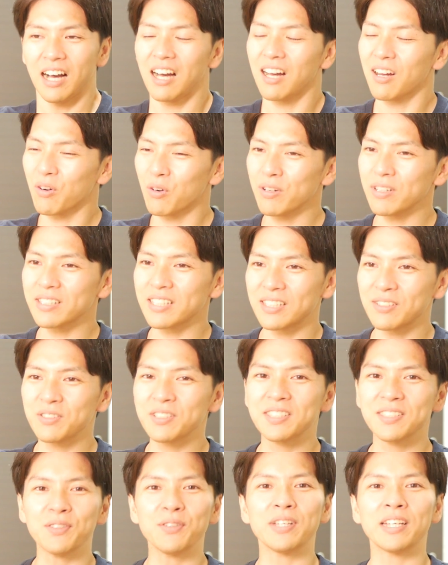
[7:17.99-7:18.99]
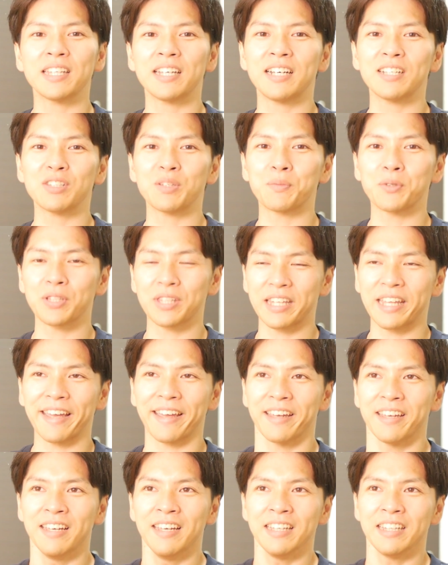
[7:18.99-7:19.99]
あ、これは楽しそうだなと思っ
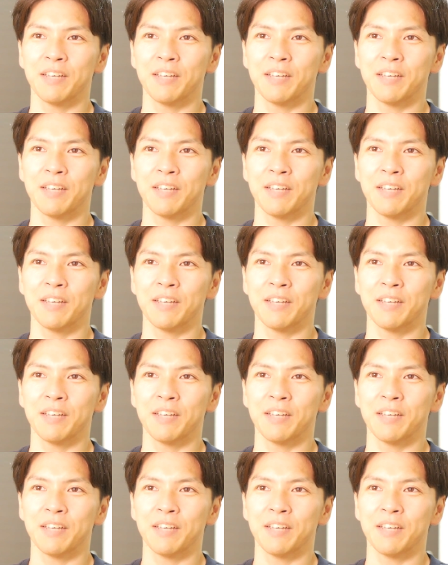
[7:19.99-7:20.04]
て、